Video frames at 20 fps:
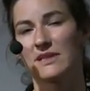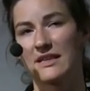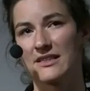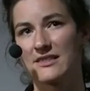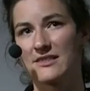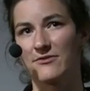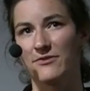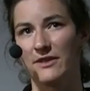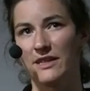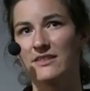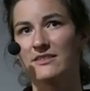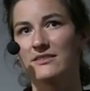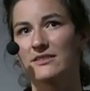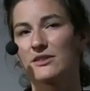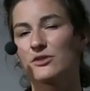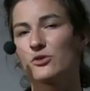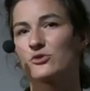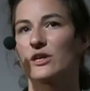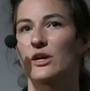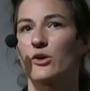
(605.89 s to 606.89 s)
ganz
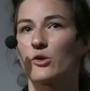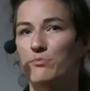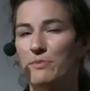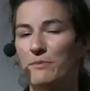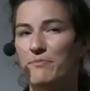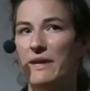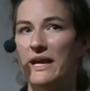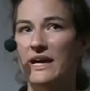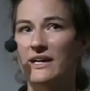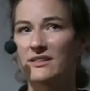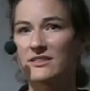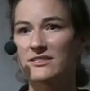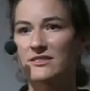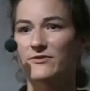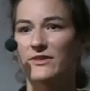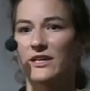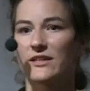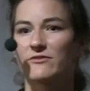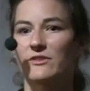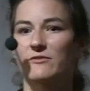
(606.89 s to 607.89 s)
wichtig oder auch
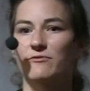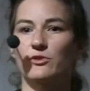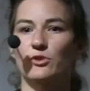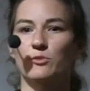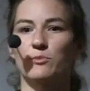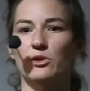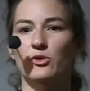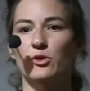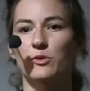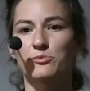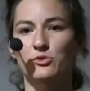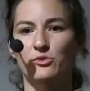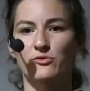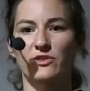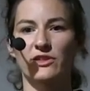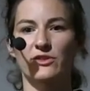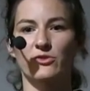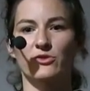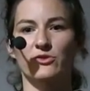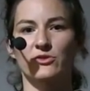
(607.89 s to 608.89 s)
bemerkenswert, wenn wir über
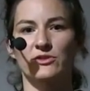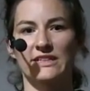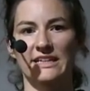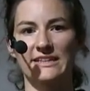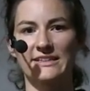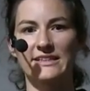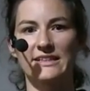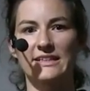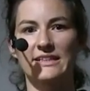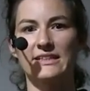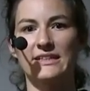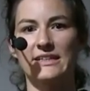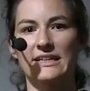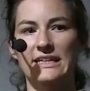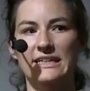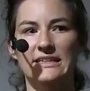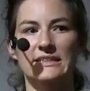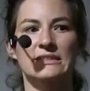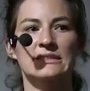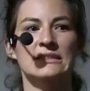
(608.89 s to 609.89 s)
Kryptowährungen generell
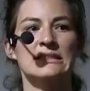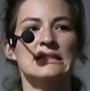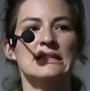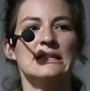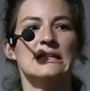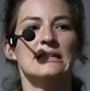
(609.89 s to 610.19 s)
reden,